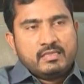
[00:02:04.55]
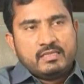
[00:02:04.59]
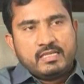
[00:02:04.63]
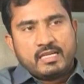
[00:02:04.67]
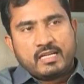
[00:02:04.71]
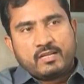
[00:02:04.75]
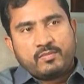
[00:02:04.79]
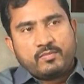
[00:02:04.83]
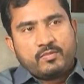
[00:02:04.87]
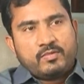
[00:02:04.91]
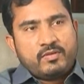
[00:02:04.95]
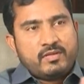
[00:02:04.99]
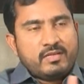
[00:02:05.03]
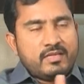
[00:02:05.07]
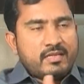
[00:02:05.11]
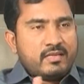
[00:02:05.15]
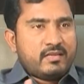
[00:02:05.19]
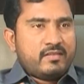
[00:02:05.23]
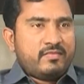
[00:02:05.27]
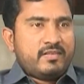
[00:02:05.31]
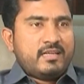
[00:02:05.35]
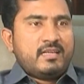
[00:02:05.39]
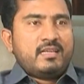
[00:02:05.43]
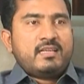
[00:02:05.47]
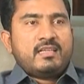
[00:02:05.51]
జగన్మోహన్ రెడ్డి
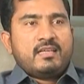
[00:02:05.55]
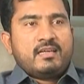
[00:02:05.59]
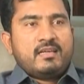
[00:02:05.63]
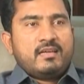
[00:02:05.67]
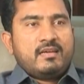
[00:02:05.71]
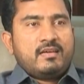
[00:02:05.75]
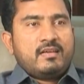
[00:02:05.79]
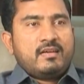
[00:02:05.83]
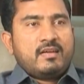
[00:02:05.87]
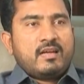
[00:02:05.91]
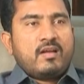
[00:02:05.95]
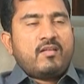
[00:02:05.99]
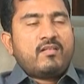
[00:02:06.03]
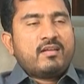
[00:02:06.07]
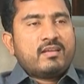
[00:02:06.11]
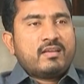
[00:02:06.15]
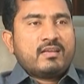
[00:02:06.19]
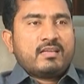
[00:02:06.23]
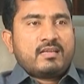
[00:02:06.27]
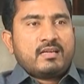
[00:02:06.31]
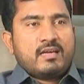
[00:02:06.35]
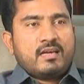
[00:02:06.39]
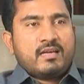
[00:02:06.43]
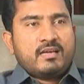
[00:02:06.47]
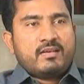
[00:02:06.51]
గారు వెంట
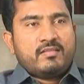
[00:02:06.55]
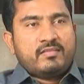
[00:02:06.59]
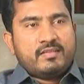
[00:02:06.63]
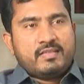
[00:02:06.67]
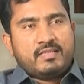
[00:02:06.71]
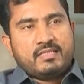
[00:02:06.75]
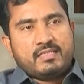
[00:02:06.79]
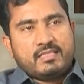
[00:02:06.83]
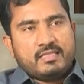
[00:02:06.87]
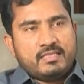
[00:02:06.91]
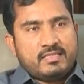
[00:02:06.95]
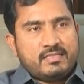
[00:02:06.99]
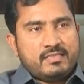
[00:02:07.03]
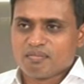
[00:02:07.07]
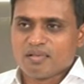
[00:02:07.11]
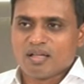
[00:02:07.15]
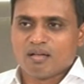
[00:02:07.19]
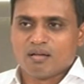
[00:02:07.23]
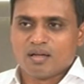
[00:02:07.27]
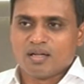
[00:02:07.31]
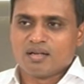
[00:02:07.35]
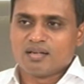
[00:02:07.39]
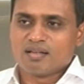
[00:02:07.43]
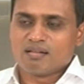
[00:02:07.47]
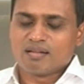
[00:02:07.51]
రావడానికి కారణం ఏంటి
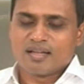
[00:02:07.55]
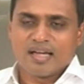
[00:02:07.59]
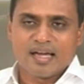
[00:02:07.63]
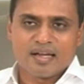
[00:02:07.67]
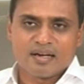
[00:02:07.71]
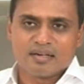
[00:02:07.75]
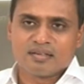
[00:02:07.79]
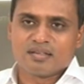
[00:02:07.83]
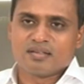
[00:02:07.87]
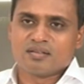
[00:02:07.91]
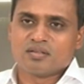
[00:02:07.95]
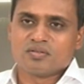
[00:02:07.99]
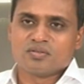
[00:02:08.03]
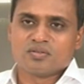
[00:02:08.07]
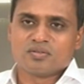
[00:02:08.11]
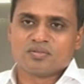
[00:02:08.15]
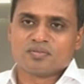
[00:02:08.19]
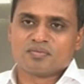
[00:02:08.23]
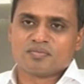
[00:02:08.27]
ఆయన క్యారెక్టరు